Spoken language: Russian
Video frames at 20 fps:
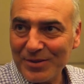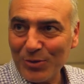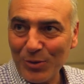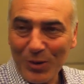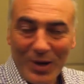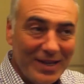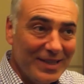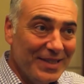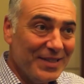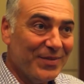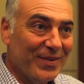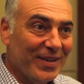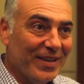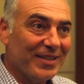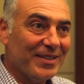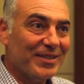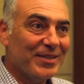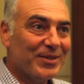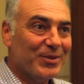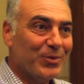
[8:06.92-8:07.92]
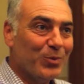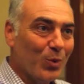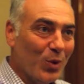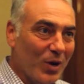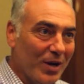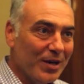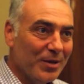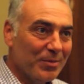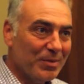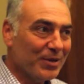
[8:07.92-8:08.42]
Потрясающее
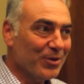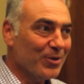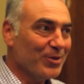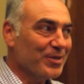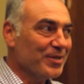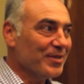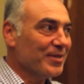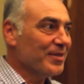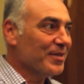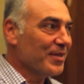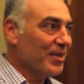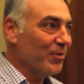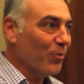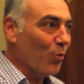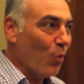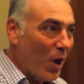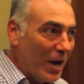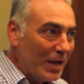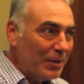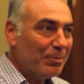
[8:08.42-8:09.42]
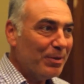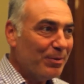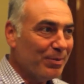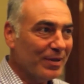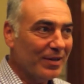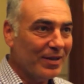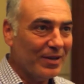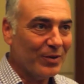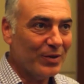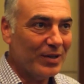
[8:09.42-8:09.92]
событие. Здесь
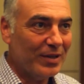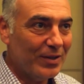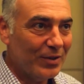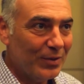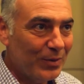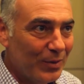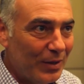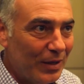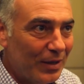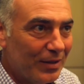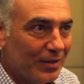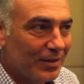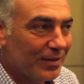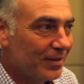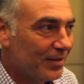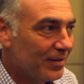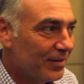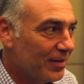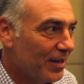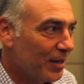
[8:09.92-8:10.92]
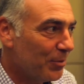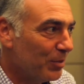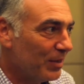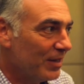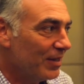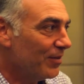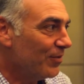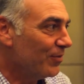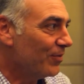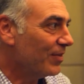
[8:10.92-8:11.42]
собрались правильные винные
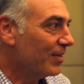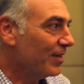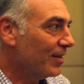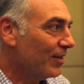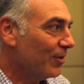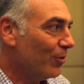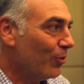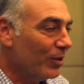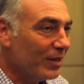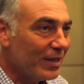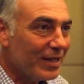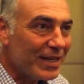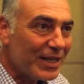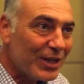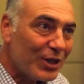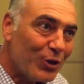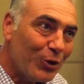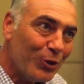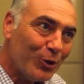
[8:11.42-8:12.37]
люди. А я верю, только